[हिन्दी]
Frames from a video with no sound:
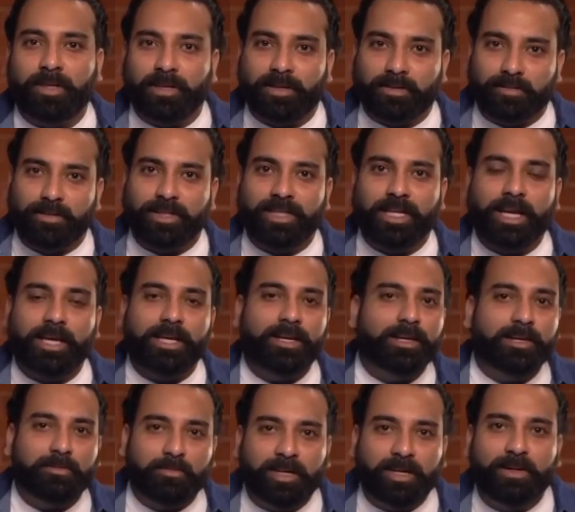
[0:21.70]
पे बताया कि
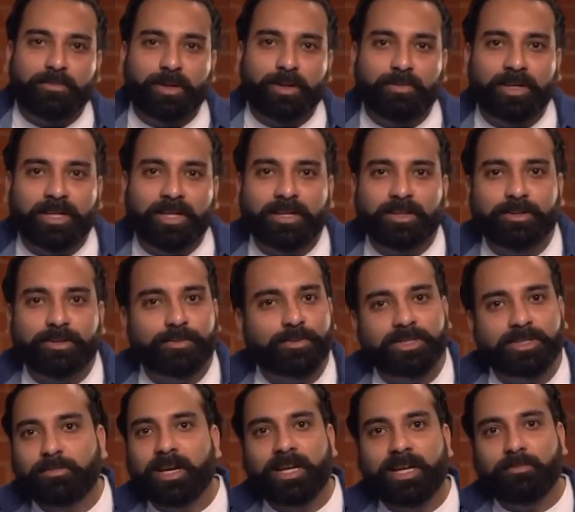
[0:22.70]
अगर मैं हेड बॉय बना तो
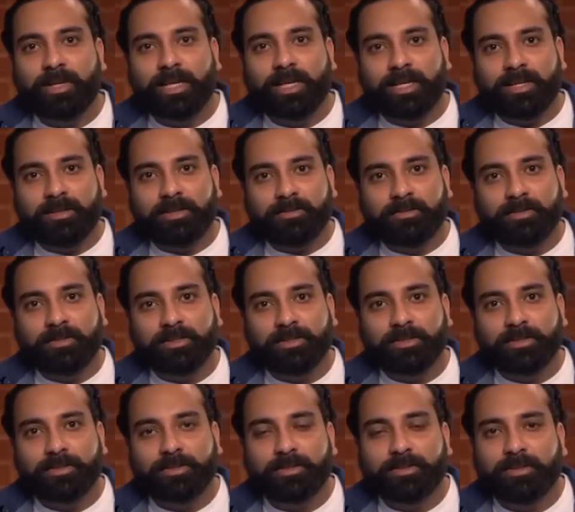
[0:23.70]
मुझे बाइक मिलेगी
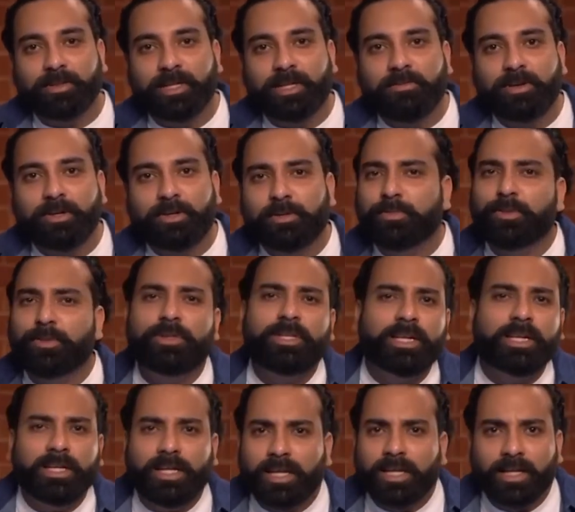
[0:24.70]
तो घर वालों ने बोल
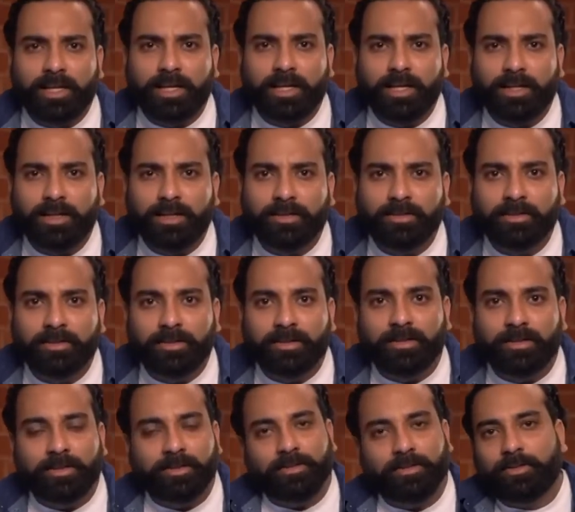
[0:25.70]
दिया कि ठीक है ले लेना
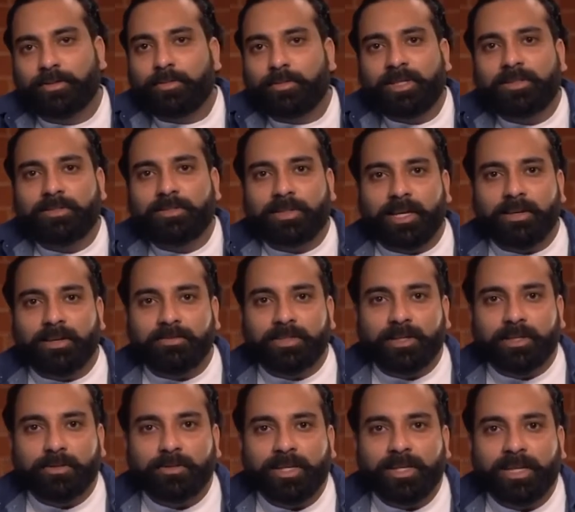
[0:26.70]
तो बस लाइफ
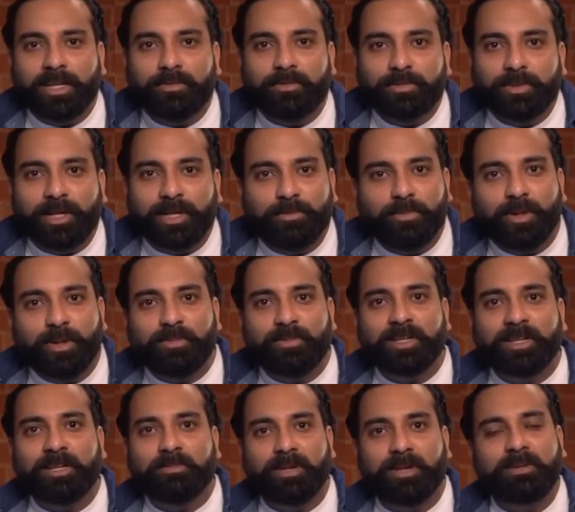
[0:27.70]
सेट हो गई कि अब तो हेड बॉय बन
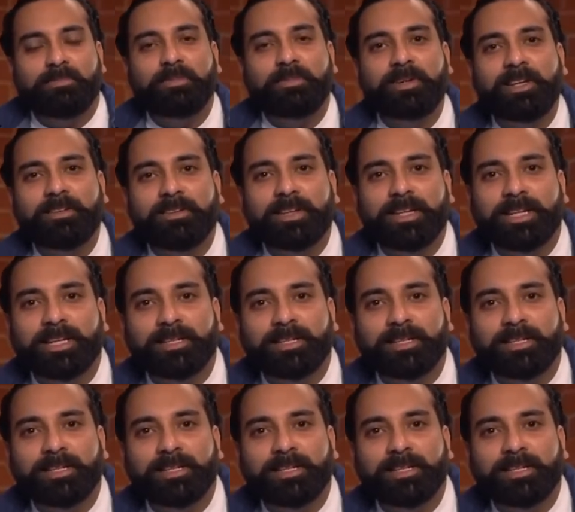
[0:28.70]
गए बाइक भी मिलने वाली